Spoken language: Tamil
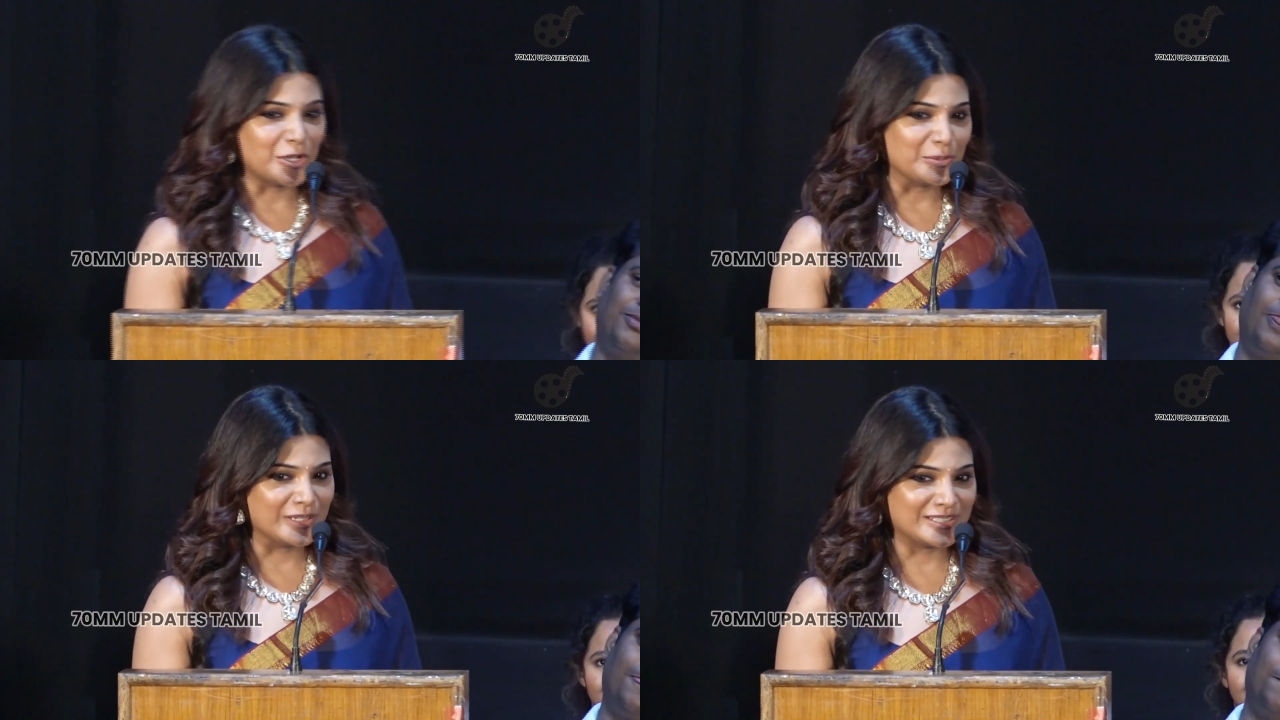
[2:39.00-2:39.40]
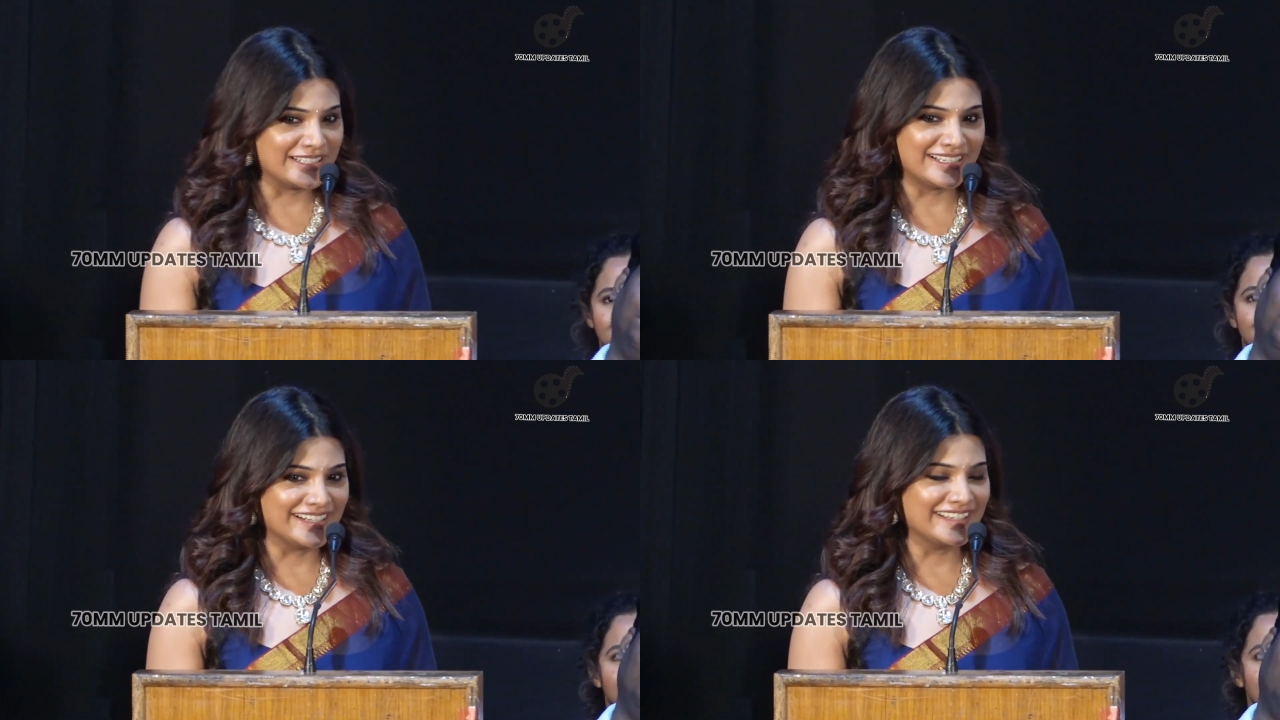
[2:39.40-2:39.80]

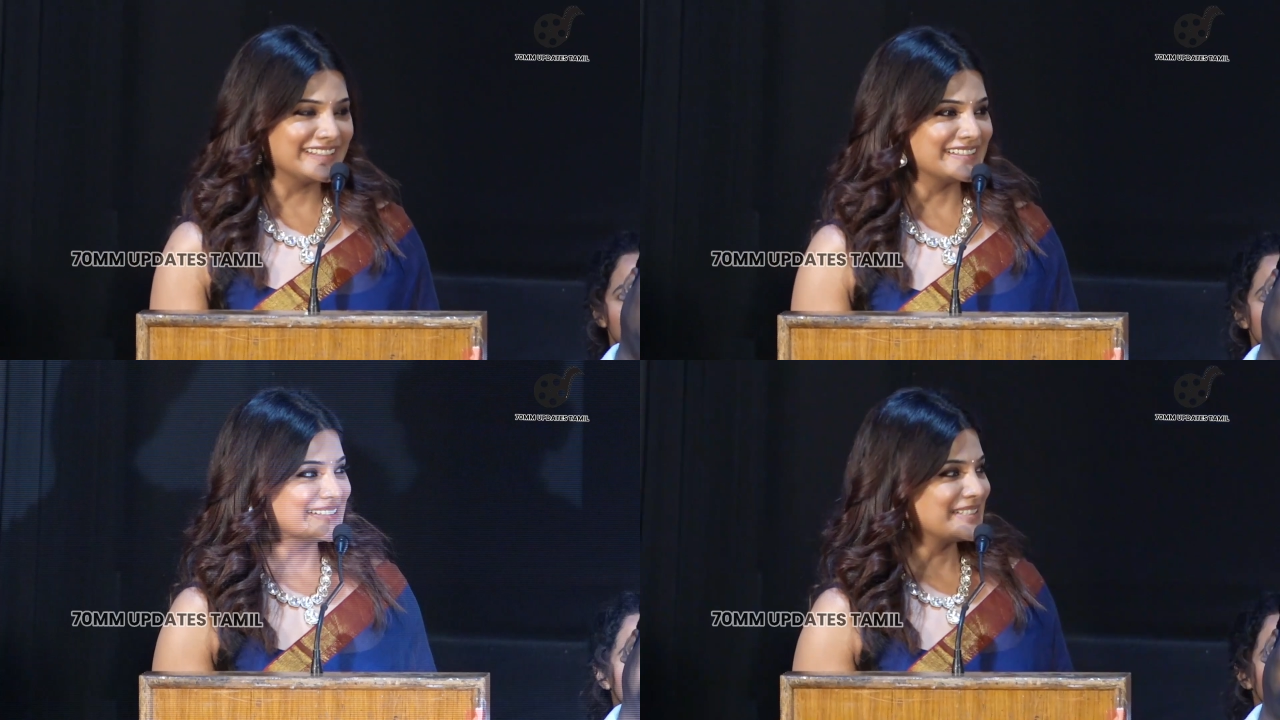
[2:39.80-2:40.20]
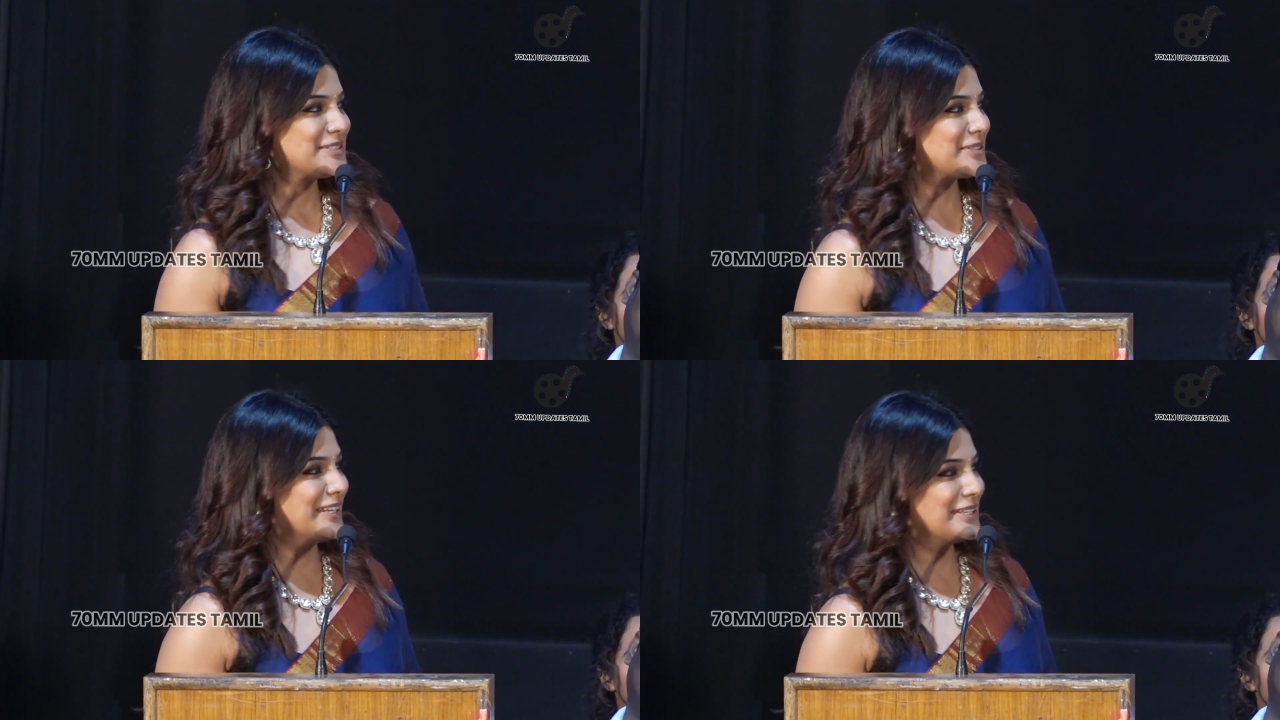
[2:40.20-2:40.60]
காம்பினேஷனே கிடையாது
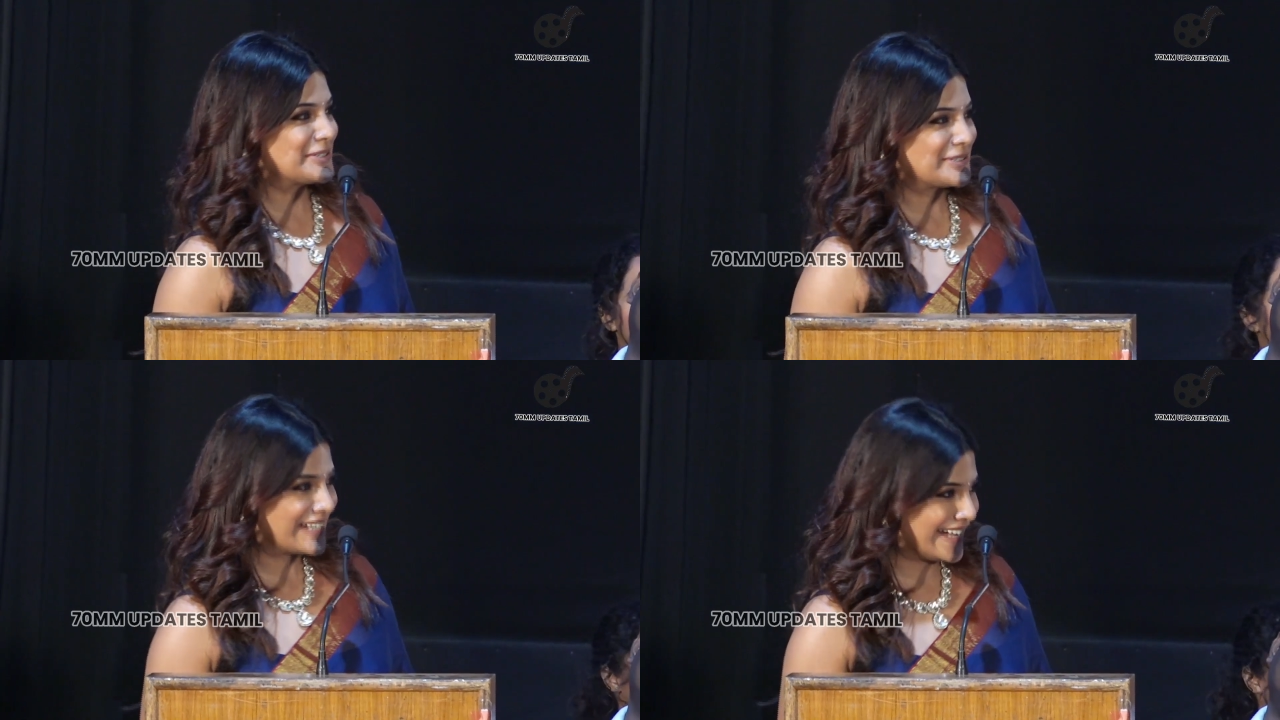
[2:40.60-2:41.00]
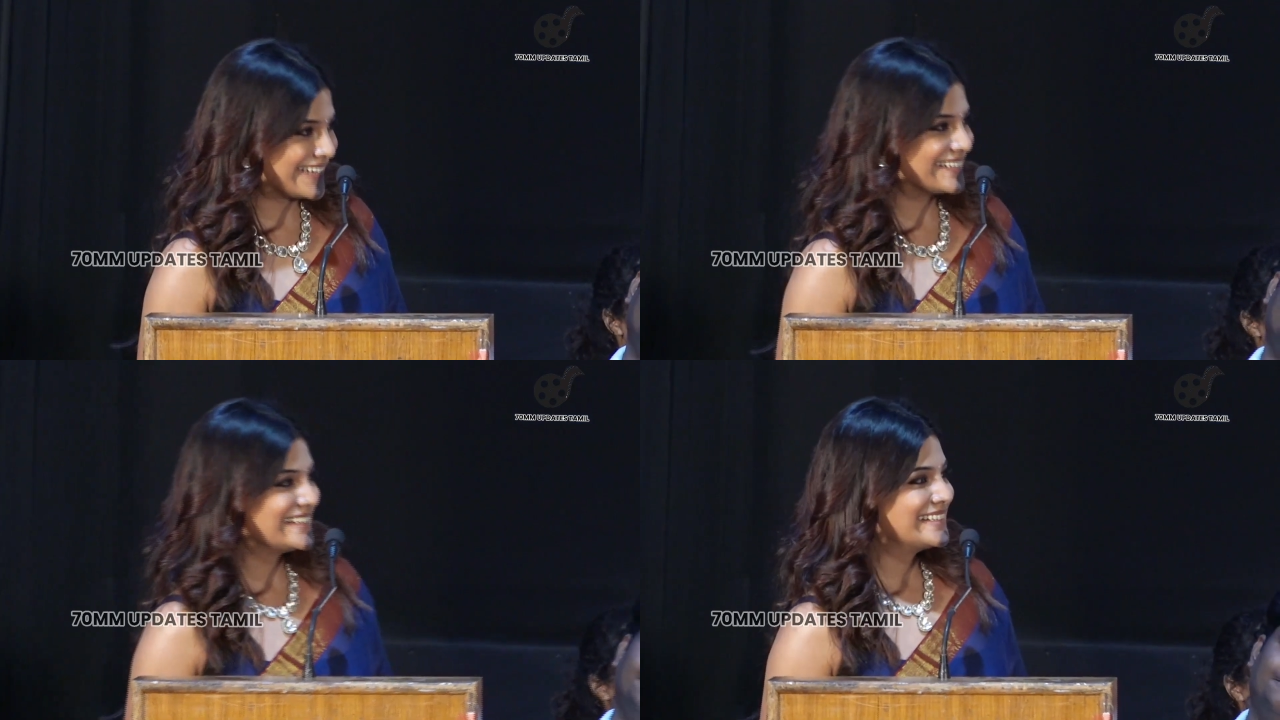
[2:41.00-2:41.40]
ஸோ எல்லாருக்கும் ஒரு
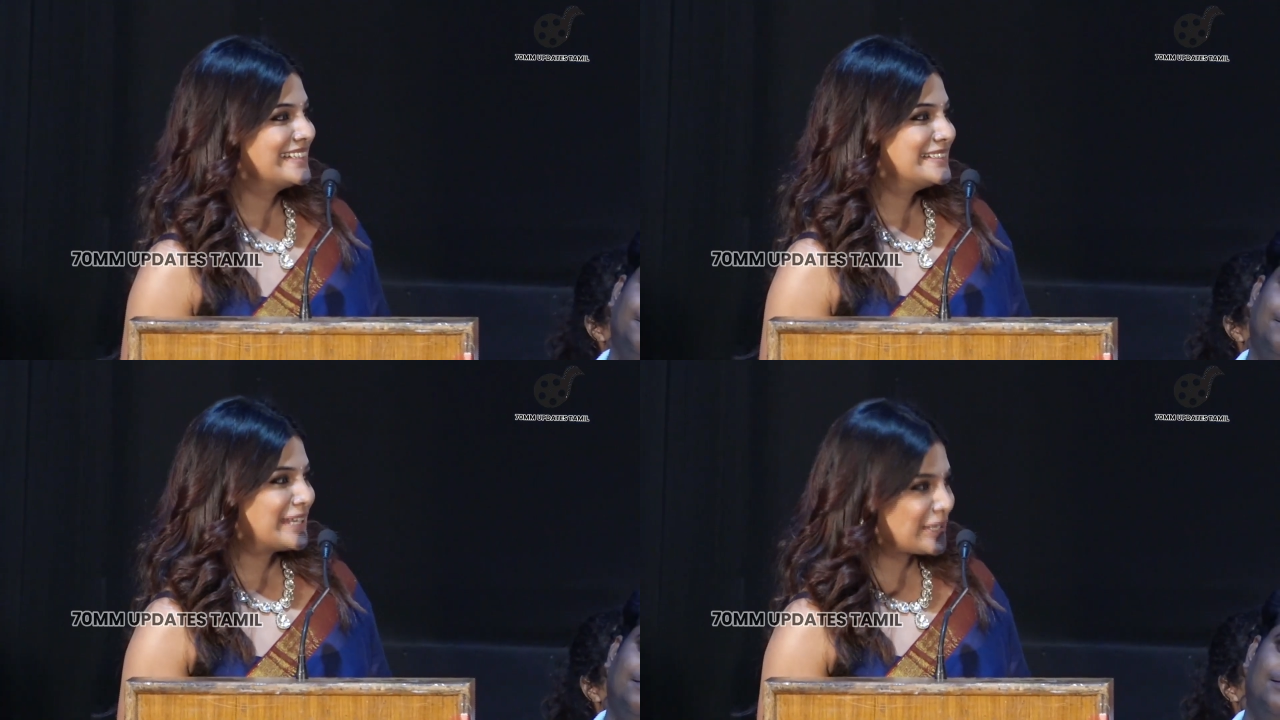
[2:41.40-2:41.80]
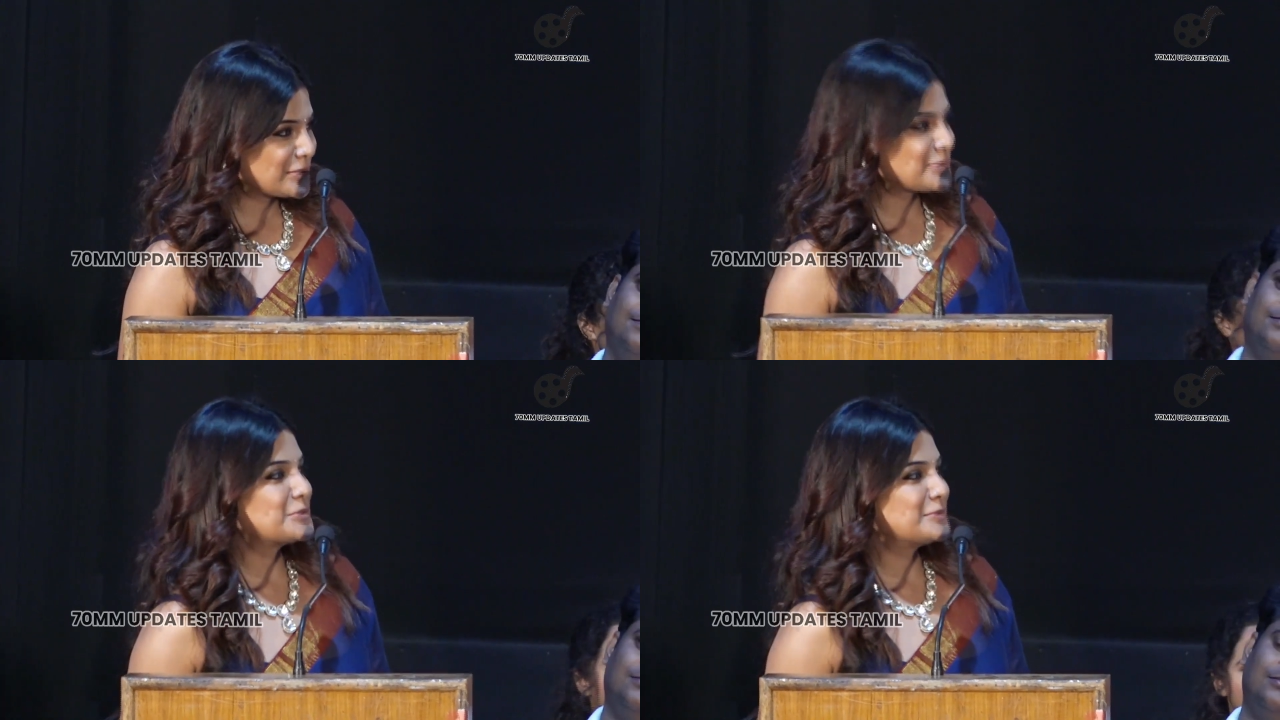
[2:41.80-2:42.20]
ஹாய்
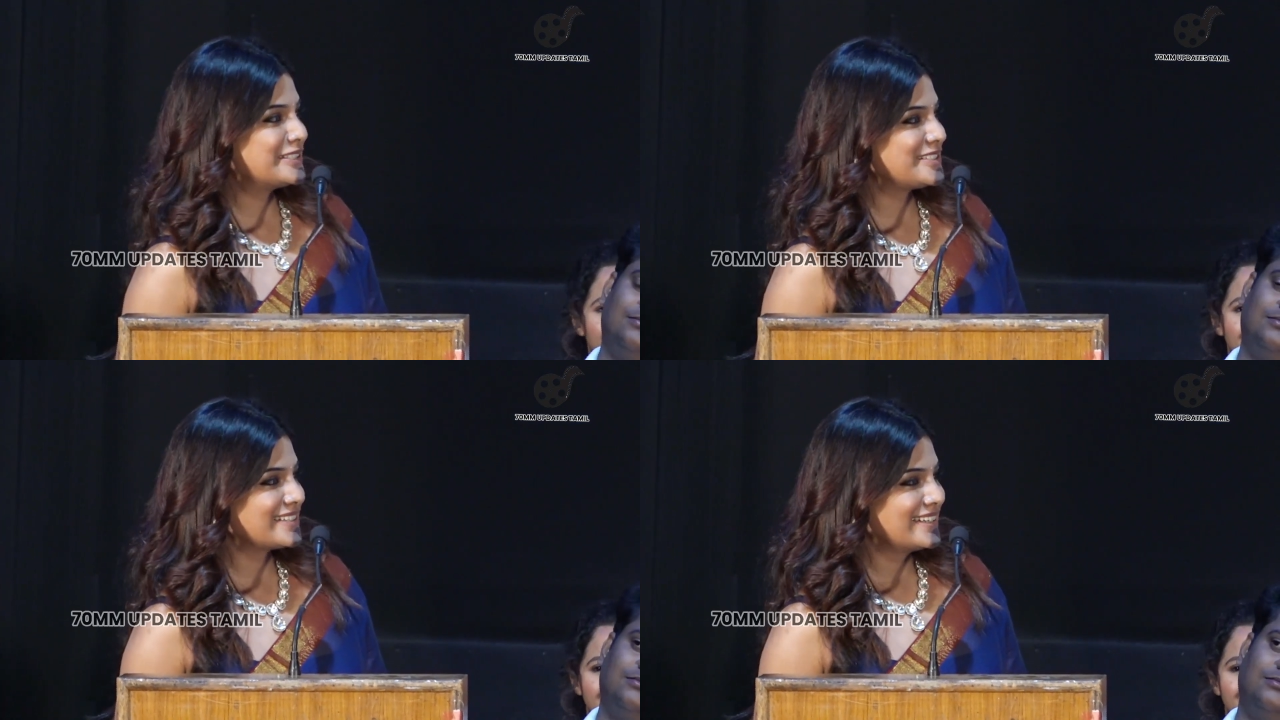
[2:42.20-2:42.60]
தேங்க்யூ ஸோ மச்